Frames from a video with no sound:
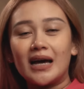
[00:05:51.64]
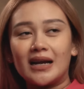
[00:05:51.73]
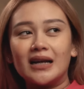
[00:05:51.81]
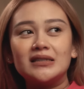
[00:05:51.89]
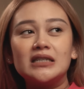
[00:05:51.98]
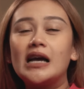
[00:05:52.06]

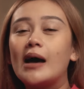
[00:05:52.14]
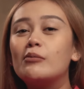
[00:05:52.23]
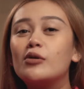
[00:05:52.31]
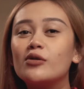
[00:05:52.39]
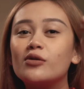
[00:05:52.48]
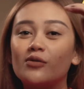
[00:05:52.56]
sekarang di
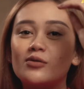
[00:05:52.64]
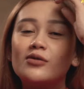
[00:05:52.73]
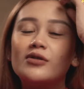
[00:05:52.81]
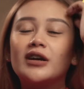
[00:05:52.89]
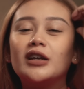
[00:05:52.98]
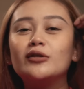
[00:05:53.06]

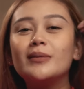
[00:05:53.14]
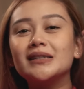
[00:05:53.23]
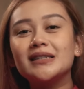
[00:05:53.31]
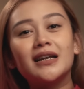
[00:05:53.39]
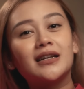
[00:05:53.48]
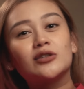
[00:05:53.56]
kampungku itu
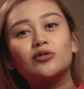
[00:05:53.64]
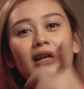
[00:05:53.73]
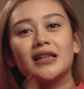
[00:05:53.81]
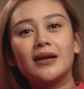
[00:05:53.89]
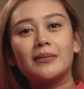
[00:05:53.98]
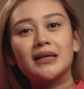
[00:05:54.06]
masih ada
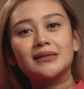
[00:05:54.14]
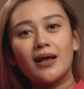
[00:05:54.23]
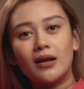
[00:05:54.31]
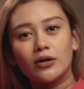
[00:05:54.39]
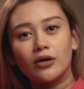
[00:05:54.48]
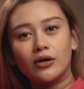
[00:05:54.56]
sunatan
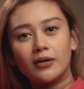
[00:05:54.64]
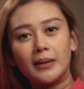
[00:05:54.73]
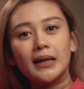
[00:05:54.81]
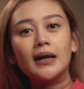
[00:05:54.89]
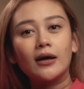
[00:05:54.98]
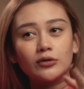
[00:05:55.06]
massal loh.
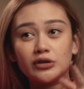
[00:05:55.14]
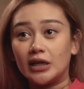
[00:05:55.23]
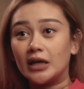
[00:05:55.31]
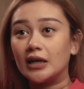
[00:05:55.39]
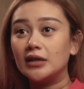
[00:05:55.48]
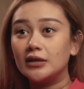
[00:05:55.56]
Kemarin aku
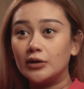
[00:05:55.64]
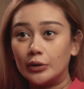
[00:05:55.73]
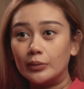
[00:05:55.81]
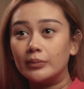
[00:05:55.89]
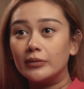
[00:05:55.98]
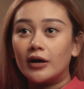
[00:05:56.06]
share kan di
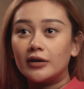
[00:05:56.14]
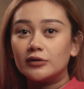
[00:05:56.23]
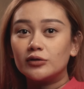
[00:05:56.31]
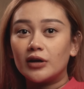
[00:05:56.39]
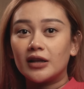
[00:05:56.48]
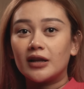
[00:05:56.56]
grup ada
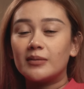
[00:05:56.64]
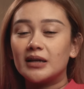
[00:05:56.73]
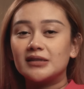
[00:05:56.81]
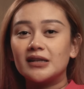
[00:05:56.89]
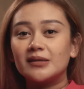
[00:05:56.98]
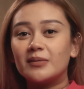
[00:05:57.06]
sunatan
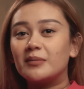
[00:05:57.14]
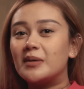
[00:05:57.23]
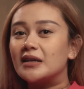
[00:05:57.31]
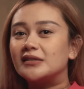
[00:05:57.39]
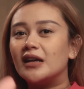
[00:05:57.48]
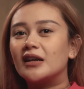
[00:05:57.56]
massal sama
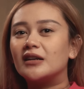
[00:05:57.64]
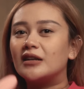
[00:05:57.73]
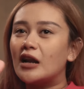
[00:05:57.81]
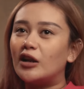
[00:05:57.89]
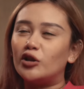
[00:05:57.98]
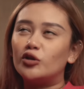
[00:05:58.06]
bazar
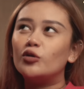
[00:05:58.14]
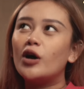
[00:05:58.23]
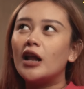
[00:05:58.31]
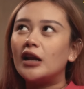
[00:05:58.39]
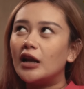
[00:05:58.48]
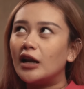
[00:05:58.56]
dan itu
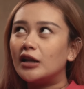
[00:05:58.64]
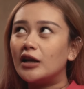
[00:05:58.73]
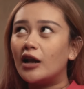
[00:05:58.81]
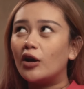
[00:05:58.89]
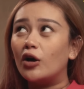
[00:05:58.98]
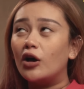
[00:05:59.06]
kalian nanti
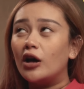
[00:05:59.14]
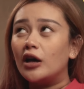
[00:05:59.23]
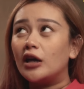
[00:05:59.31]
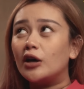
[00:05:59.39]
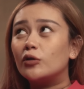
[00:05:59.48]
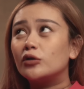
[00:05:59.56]
kalau
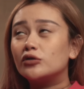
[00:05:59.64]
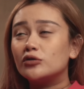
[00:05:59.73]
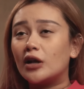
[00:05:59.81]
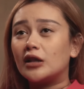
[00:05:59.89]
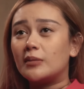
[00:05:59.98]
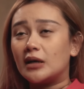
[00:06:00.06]
ikut
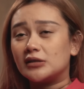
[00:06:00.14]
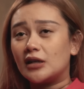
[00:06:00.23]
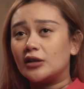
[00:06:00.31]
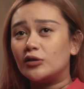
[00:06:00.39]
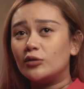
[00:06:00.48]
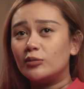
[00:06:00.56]
sunat
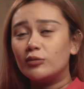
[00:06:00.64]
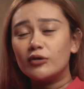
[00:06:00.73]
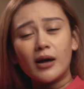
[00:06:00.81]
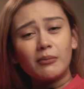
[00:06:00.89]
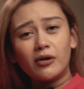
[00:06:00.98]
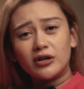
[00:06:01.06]
massal itu
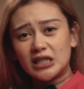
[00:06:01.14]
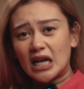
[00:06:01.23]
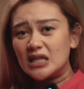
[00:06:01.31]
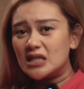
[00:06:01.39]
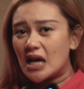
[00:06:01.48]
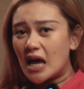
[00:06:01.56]
pulang bawa
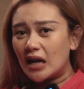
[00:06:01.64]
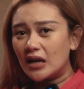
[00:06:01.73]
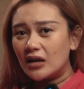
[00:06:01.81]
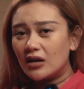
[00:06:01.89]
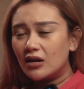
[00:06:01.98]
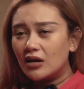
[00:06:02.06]
jajan,